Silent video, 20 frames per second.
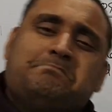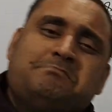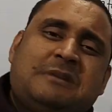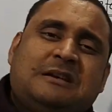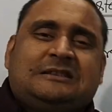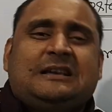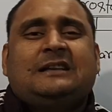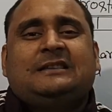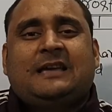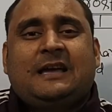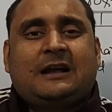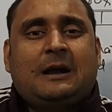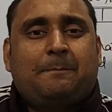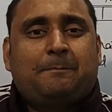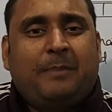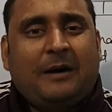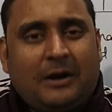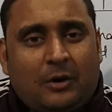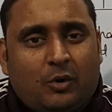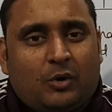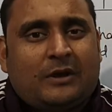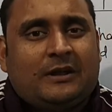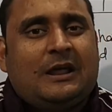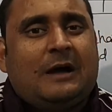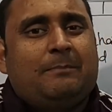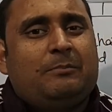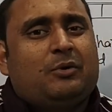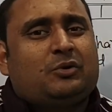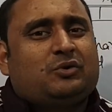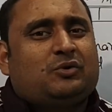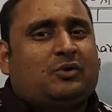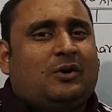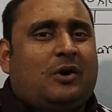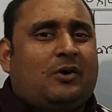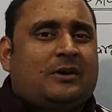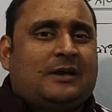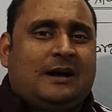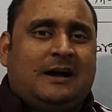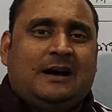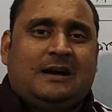मज़ा आ जाएगा पढ़ लोगे ना आप लोग तो
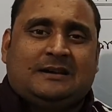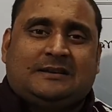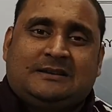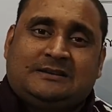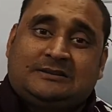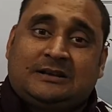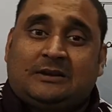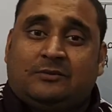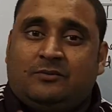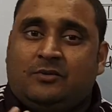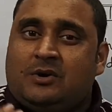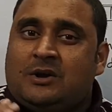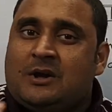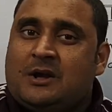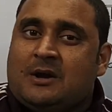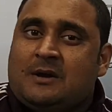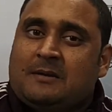कहोगे हाँ कि सर वो